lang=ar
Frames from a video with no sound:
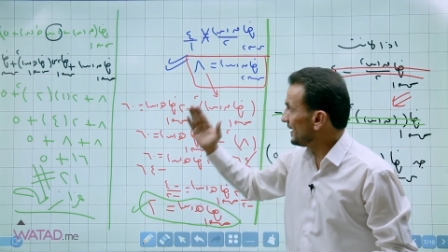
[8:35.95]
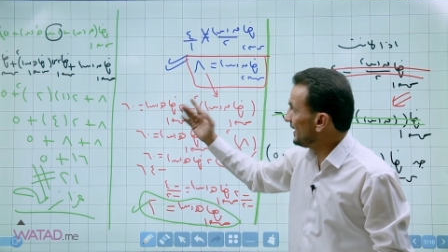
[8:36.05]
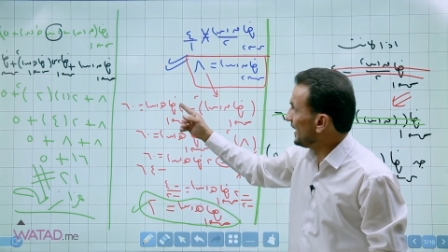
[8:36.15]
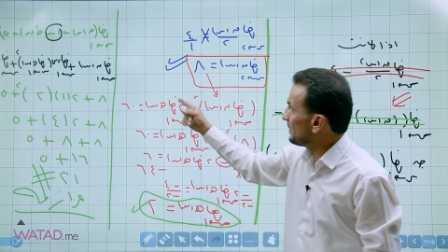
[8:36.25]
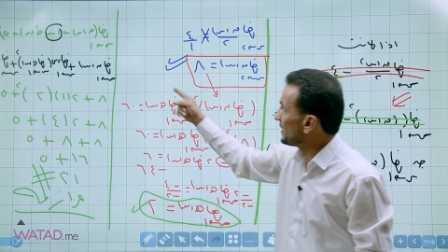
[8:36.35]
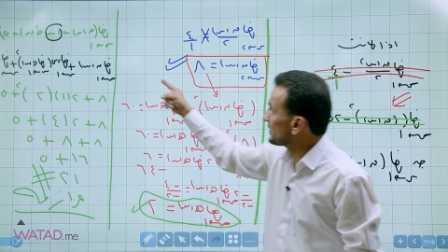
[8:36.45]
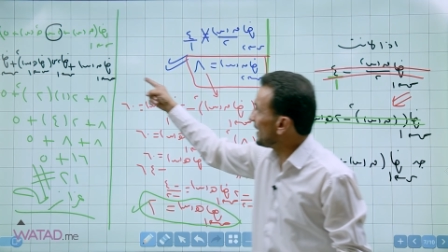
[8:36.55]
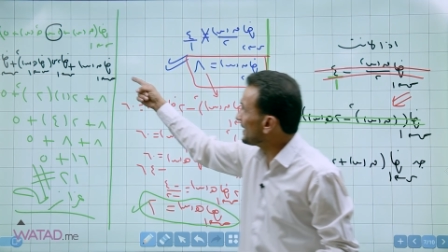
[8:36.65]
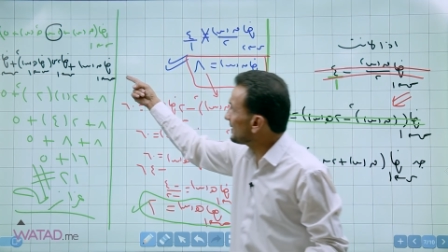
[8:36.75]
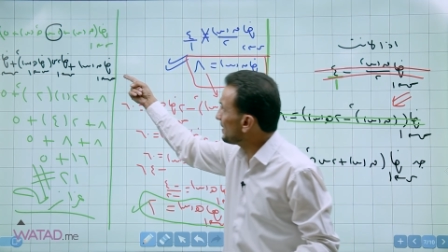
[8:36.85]
العلامات
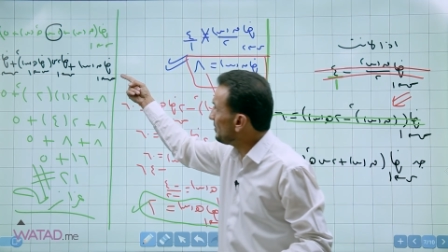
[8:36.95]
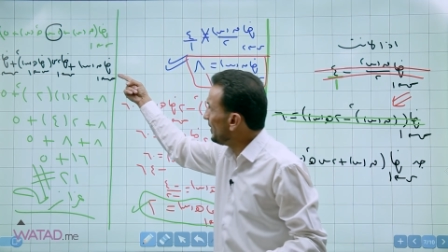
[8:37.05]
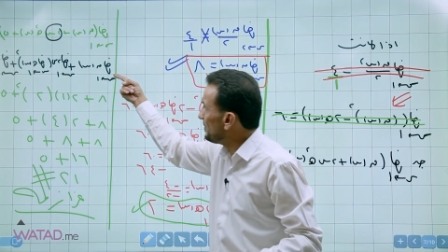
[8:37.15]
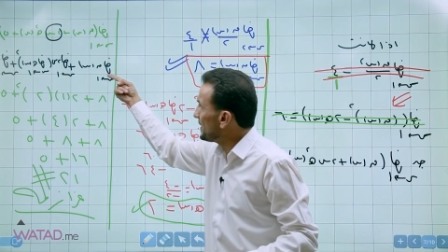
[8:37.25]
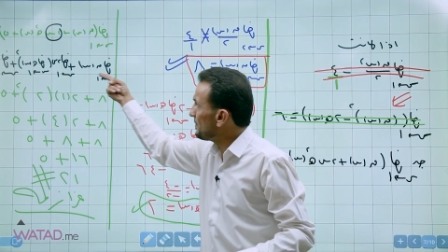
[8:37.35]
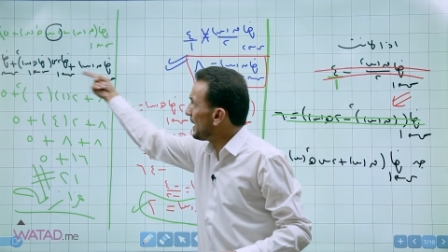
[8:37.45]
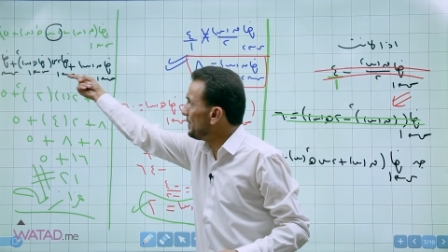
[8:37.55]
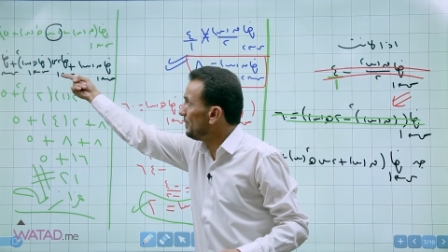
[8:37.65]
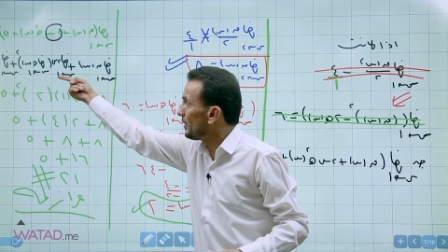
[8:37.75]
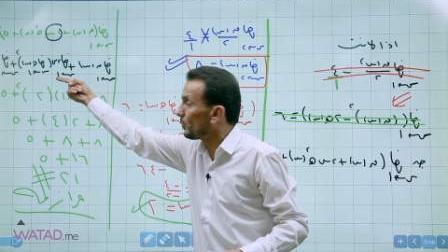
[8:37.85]
هاي كثير من المعلمين ما
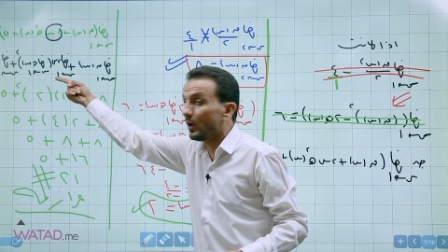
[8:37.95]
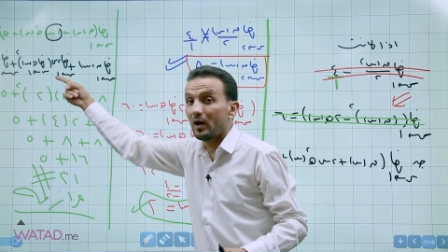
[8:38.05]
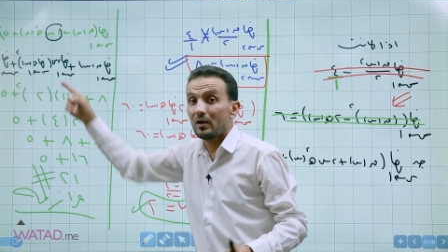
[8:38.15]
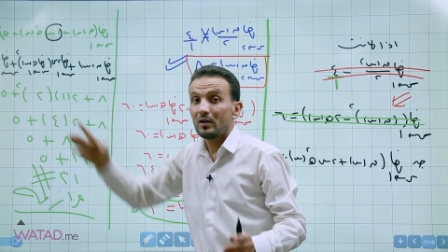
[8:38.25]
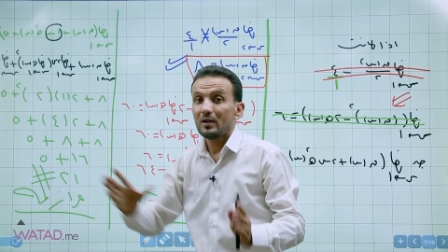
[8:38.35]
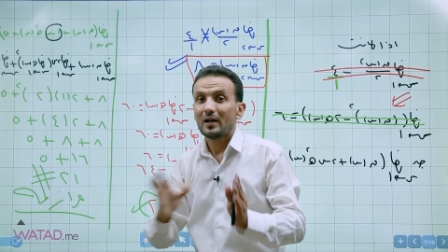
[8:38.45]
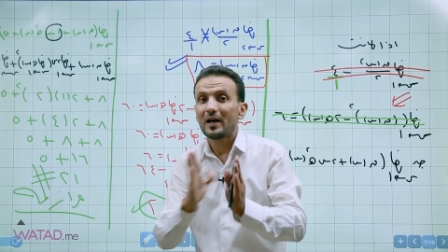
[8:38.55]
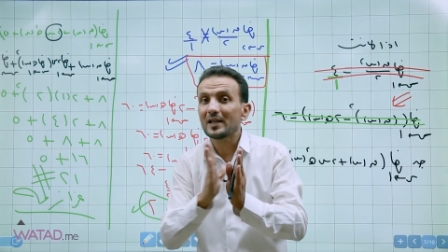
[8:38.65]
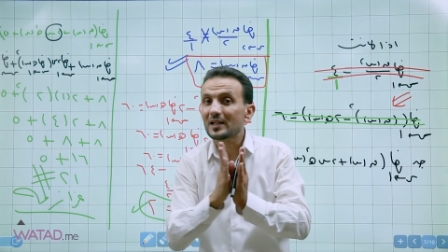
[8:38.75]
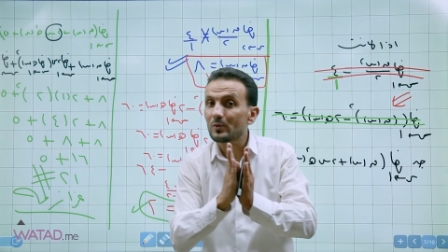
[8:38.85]
بيعملوها
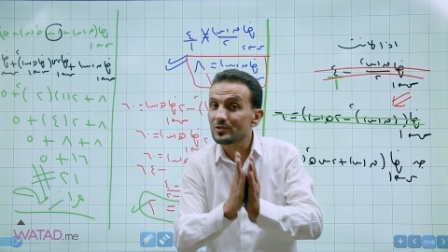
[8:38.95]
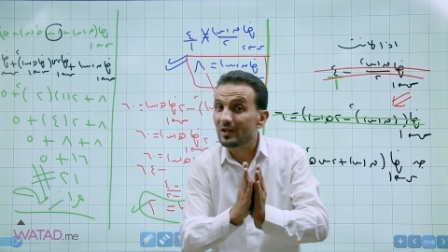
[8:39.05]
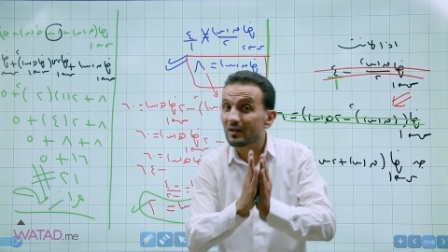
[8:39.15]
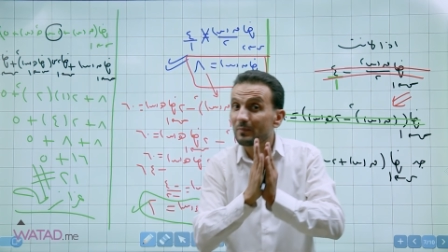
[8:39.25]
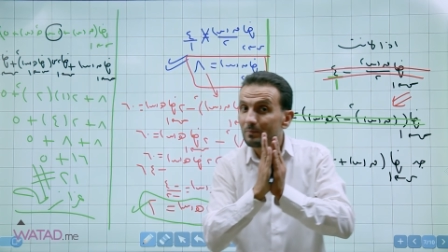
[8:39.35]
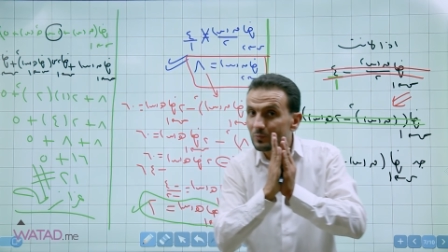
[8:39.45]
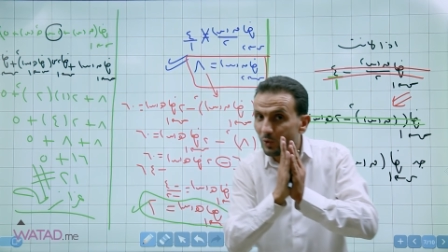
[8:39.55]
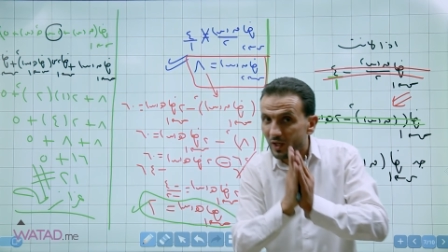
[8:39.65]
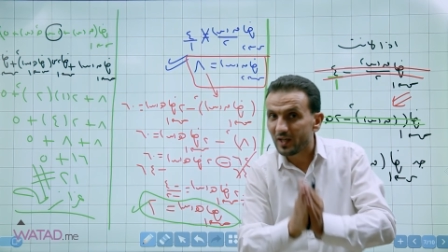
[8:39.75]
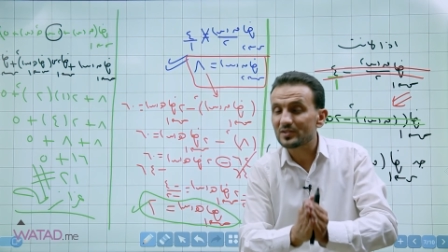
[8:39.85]
هاي كوزارة
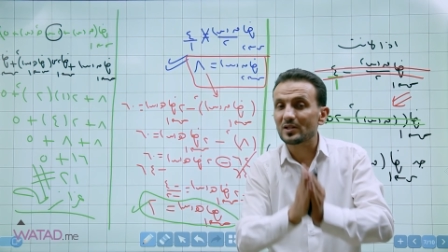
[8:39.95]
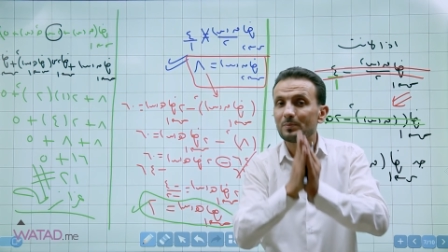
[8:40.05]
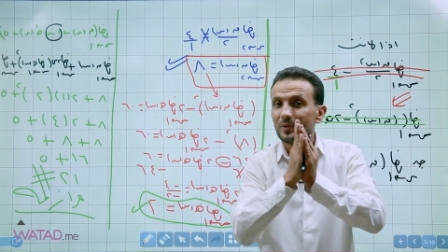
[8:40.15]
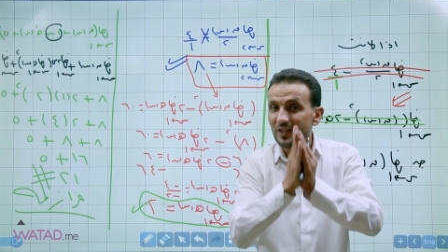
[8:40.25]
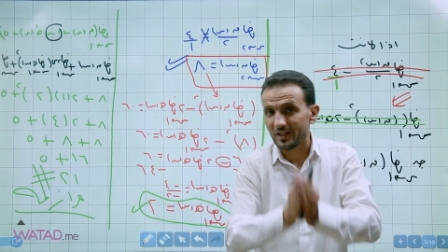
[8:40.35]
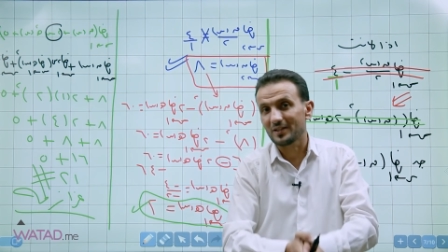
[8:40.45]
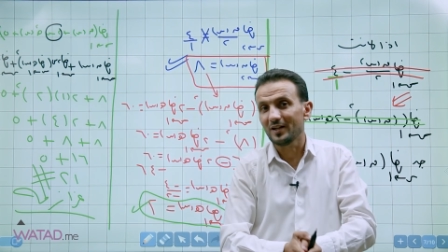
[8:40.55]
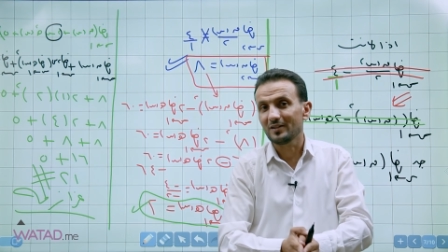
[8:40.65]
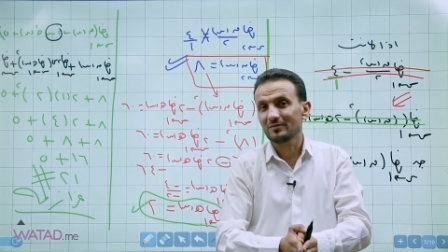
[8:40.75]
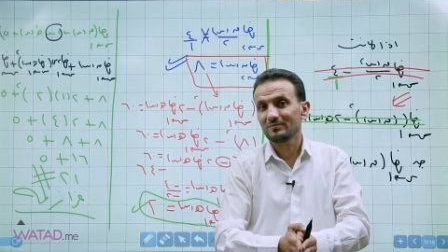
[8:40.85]
تحاسب
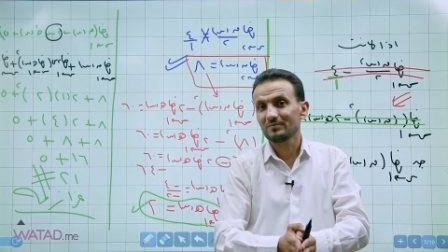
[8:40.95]
عليها